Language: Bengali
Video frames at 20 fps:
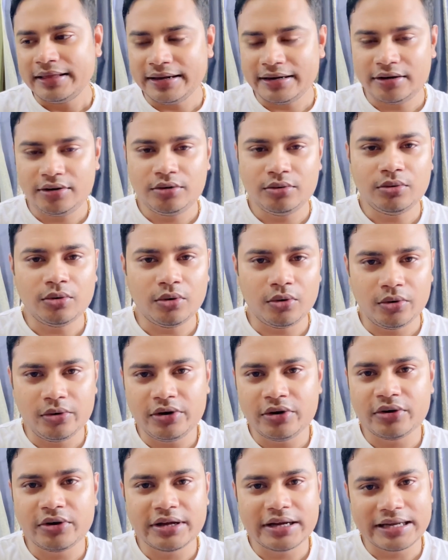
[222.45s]
একটু
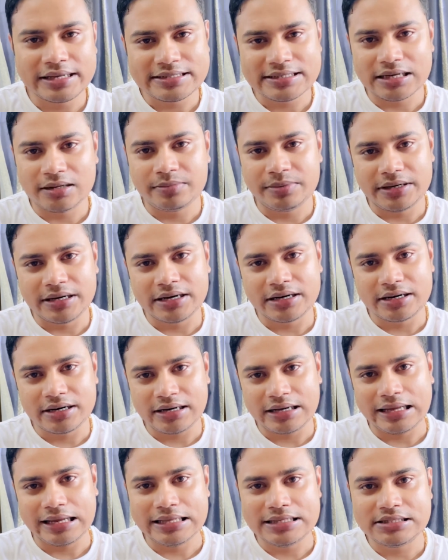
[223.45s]
ওল্ড হয়ে গেছে আইপ্যাডের
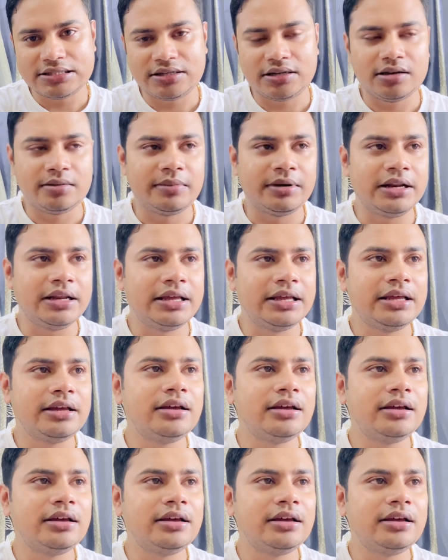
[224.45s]
এজটা মানে